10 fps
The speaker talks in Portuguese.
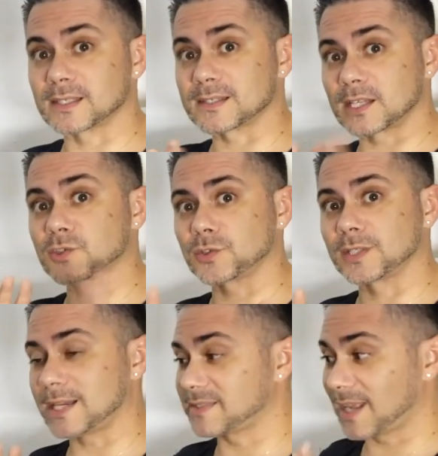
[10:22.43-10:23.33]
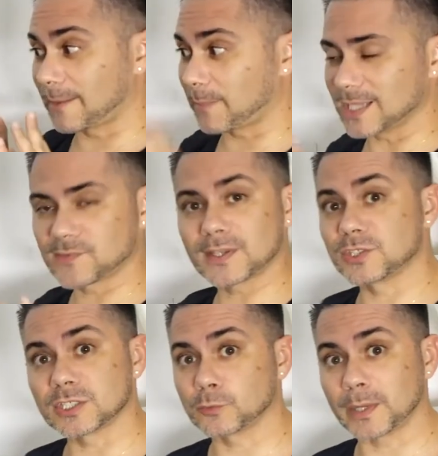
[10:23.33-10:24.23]
das nacionais, ela é a mais
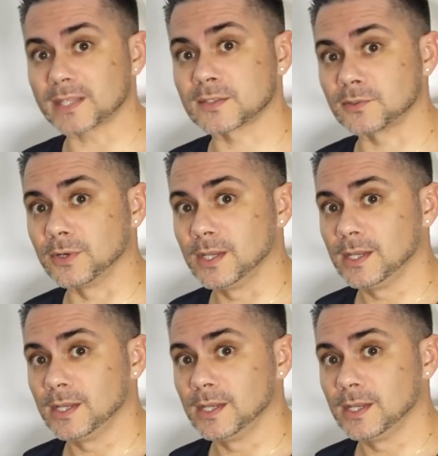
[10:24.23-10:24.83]
vendida do Brasil.